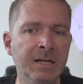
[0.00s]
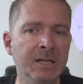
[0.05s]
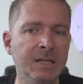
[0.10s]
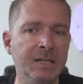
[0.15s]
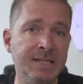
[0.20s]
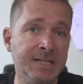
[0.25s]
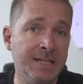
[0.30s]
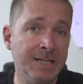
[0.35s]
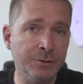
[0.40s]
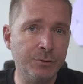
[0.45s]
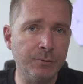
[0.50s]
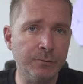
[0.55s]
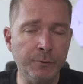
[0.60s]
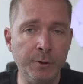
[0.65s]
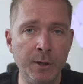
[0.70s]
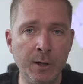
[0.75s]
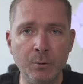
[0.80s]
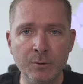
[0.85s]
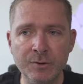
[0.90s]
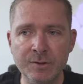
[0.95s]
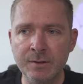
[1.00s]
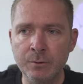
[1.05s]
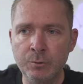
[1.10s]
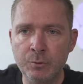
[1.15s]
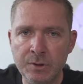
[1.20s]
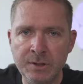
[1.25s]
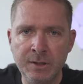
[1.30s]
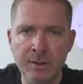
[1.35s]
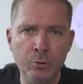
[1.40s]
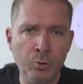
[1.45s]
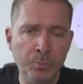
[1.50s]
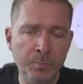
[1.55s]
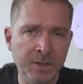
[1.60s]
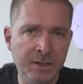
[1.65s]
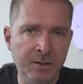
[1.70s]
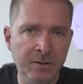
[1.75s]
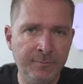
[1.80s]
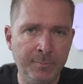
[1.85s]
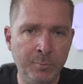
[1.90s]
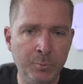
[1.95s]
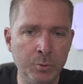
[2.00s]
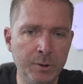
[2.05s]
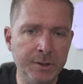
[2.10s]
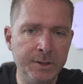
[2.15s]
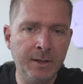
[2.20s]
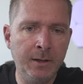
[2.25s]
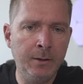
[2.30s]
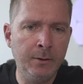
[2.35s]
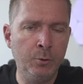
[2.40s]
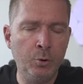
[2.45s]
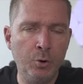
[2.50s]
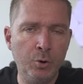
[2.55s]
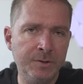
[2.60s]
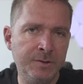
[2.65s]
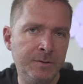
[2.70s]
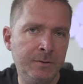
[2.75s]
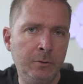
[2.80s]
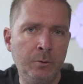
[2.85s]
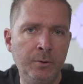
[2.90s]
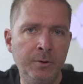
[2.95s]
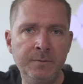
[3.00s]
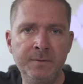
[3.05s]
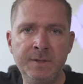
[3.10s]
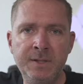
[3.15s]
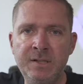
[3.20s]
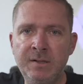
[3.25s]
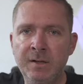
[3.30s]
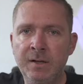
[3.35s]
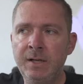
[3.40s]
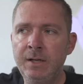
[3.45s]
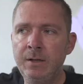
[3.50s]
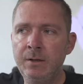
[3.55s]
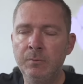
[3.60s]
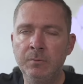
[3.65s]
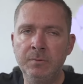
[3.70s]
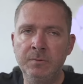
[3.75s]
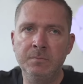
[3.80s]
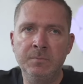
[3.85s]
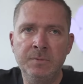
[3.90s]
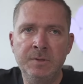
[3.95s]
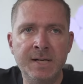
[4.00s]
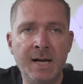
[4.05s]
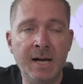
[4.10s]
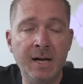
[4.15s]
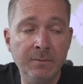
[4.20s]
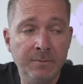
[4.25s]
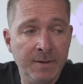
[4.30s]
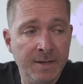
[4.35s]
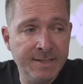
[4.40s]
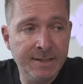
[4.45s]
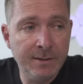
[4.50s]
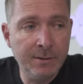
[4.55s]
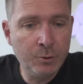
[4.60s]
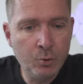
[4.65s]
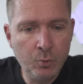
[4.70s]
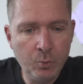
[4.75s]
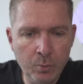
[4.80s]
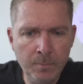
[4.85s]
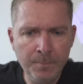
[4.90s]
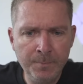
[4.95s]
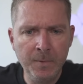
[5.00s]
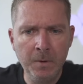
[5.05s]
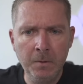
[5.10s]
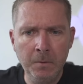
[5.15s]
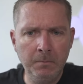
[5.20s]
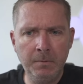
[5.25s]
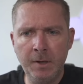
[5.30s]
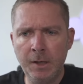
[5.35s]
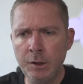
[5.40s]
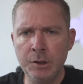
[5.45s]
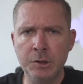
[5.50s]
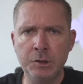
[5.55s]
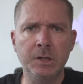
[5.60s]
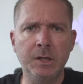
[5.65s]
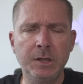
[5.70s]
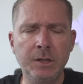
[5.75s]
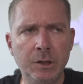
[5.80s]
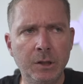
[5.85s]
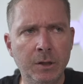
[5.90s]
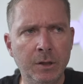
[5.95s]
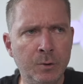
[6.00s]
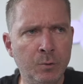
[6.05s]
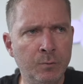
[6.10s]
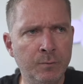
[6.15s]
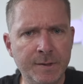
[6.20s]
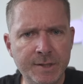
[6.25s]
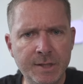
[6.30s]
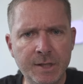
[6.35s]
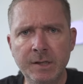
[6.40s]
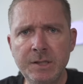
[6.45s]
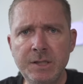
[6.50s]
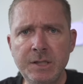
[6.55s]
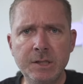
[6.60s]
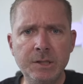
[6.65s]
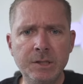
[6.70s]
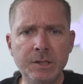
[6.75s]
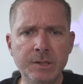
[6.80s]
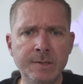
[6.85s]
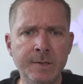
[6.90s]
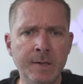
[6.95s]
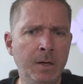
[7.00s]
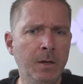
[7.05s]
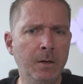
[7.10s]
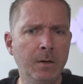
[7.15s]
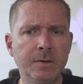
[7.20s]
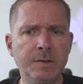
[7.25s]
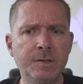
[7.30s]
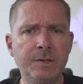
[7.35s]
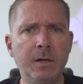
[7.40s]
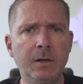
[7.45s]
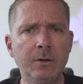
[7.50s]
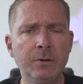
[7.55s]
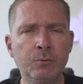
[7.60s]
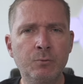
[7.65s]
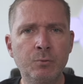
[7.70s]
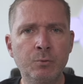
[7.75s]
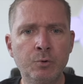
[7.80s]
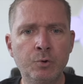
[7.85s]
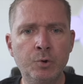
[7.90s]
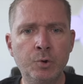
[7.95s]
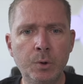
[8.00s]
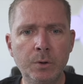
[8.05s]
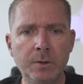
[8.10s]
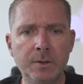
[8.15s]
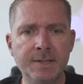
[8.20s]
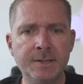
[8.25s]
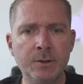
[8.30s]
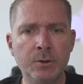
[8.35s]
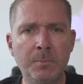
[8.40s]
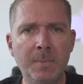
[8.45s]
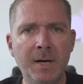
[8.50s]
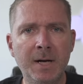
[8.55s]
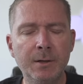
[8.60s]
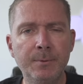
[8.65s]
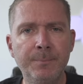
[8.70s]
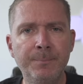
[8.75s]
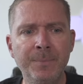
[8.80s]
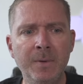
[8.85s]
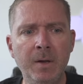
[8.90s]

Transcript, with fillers: Das kannst du von außen natürlich dann objektiv beurteilen. Dann hocken sich Leute wie ich dahin und, und sagen was dazu, wer da jetzt recht hat und was da richtig ist. Das ist ja alles gut und schön, kannst du ja auch machen.